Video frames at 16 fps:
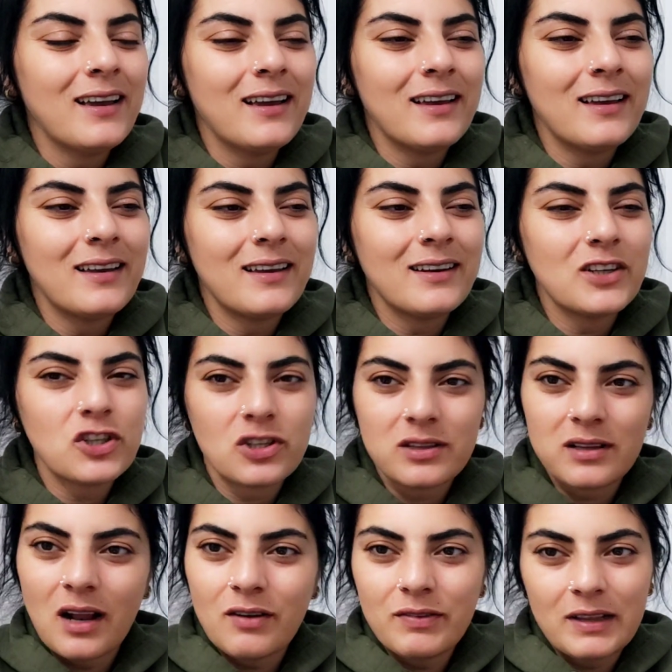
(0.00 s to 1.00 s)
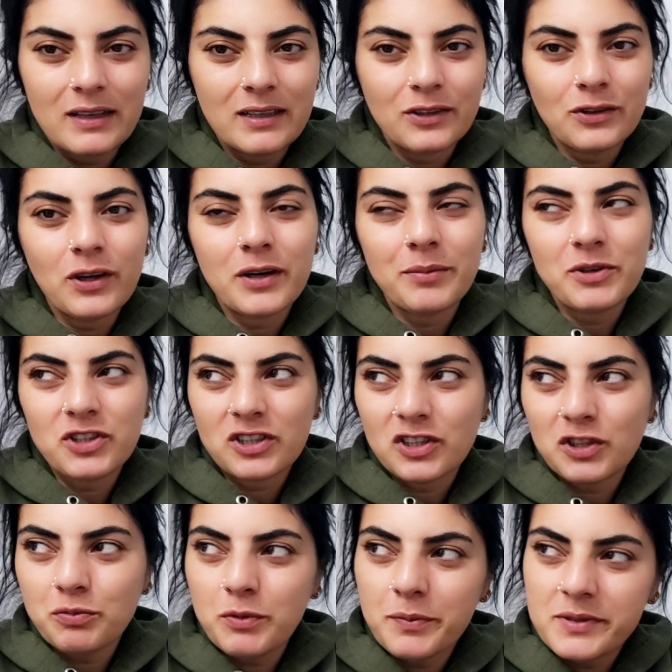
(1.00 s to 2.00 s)
E, ışıklar falan yanıyor, araba
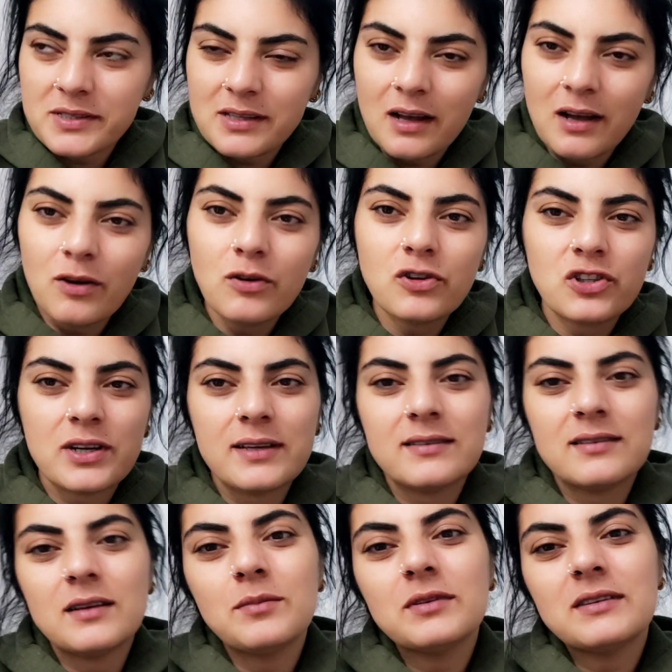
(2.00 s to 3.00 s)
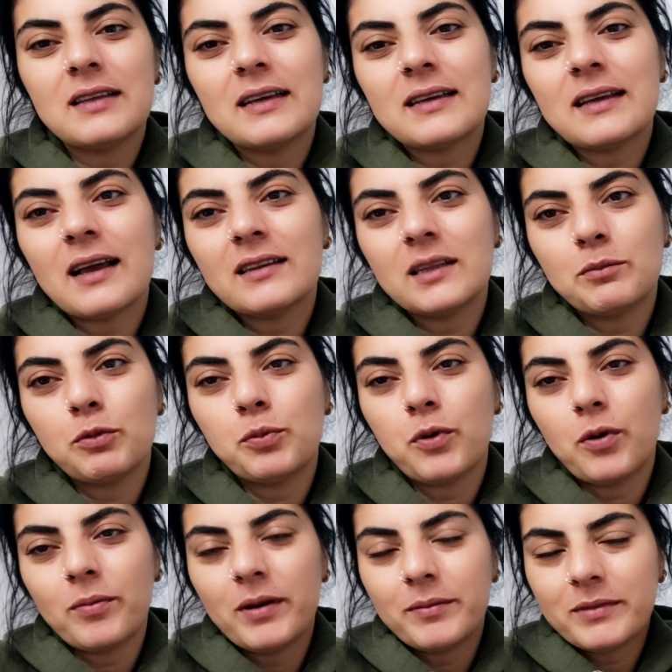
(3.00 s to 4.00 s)
çalışmıyor. Biz daha önce Edremit'teyken de bu
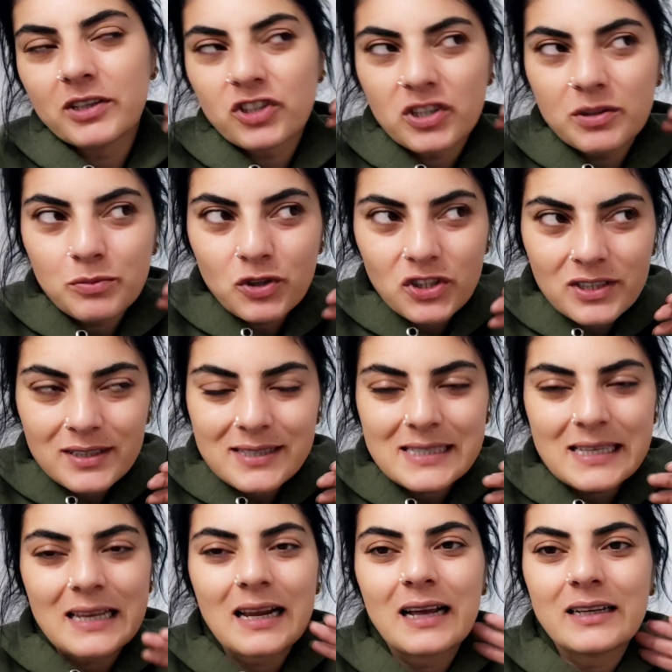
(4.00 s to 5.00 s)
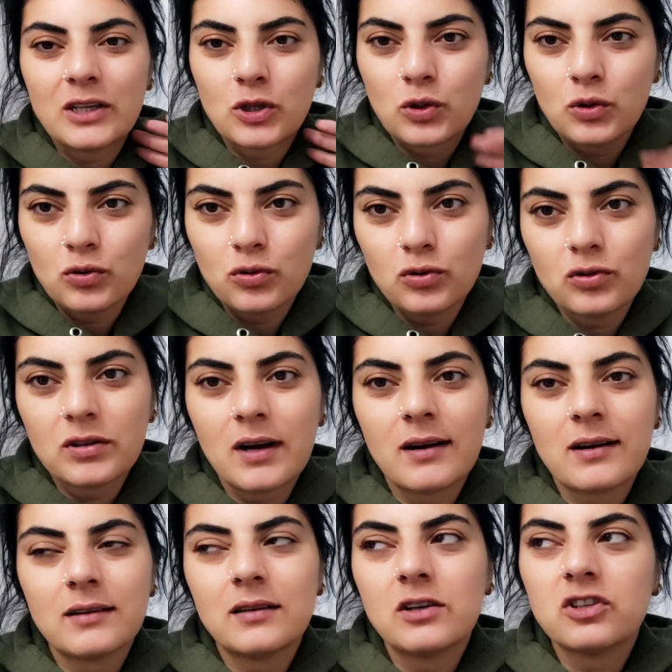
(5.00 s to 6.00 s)
problemi yaşamıştık. Sanayiye götürdük
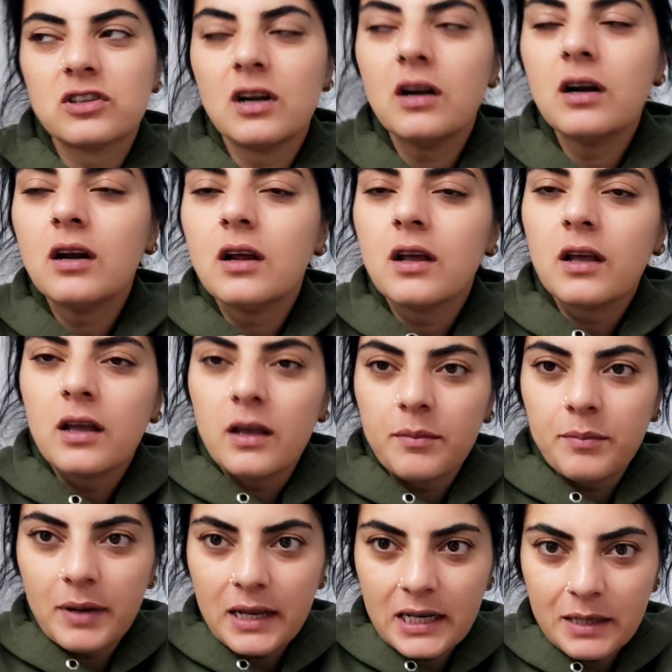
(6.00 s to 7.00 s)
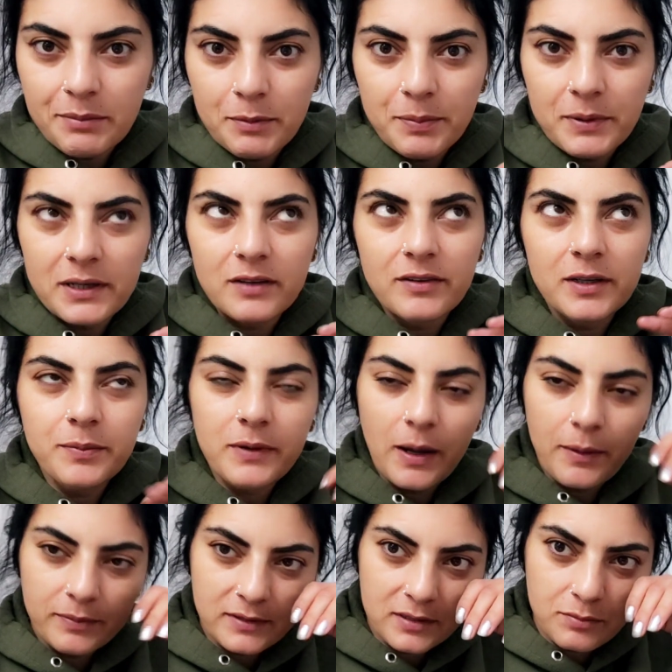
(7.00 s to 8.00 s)
arkadaşlar belli bir para verip
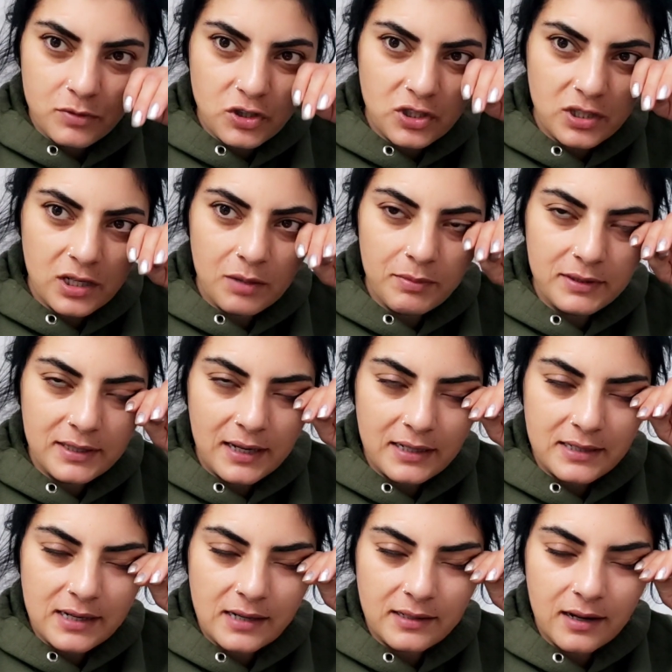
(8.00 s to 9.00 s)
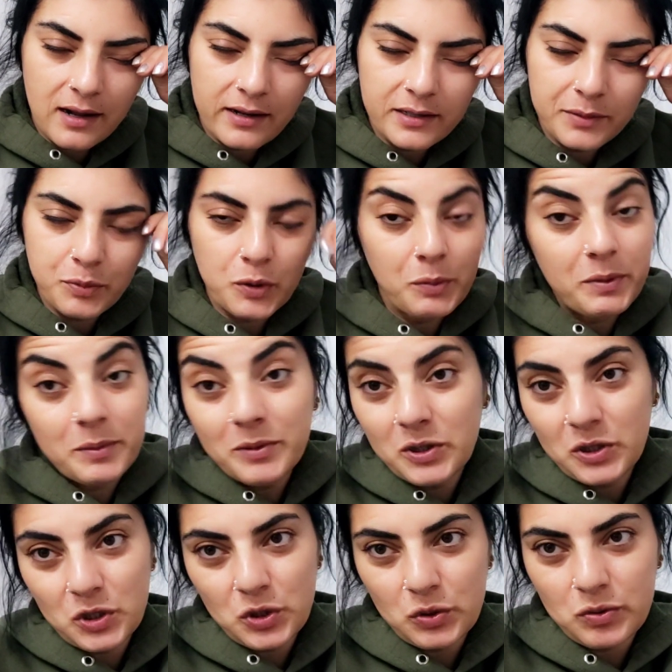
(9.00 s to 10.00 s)
yaptırmıştık ama tekrardan aynı problemi
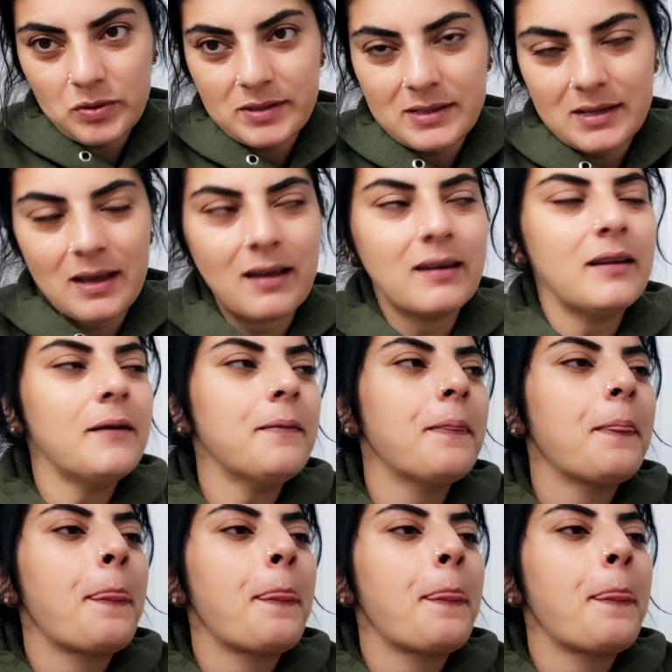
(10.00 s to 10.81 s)
yaşıyoruz yani.